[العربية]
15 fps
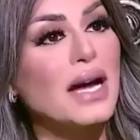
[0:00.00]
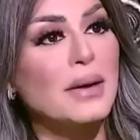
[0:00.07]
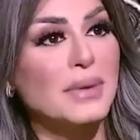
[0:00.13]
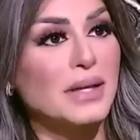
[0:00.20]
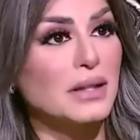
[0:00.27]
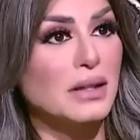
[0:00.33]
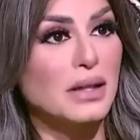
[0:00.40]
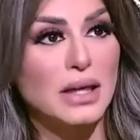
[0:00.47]

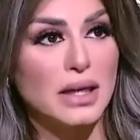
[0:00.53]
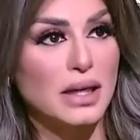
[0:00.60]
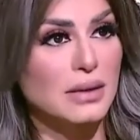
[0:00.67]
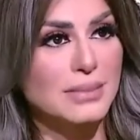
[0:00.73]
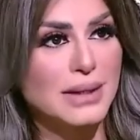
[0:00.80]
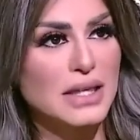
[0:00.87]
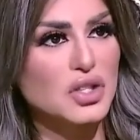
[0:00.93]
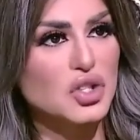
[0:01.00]
تعبانه لا لا
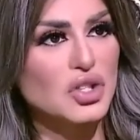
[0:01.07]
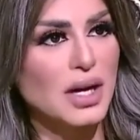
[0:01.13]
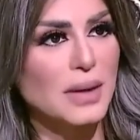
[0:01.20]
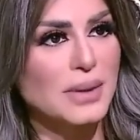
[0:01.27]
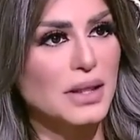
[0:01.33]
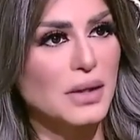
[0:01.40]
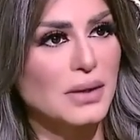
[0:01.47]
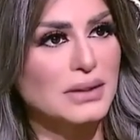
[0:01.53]
ما كانتش
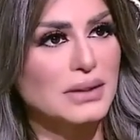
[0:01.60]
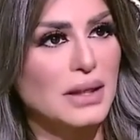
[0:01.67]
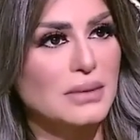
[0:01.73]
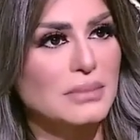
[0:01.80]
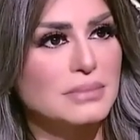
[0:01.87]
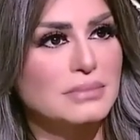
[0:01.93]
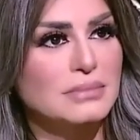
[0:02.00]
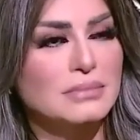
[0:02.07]
تعبانه
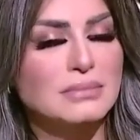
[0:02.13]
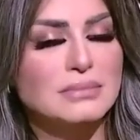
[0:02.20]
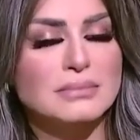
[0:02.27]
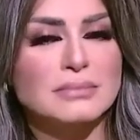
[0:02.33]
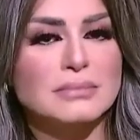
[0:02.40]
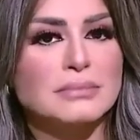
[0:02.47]
وقتها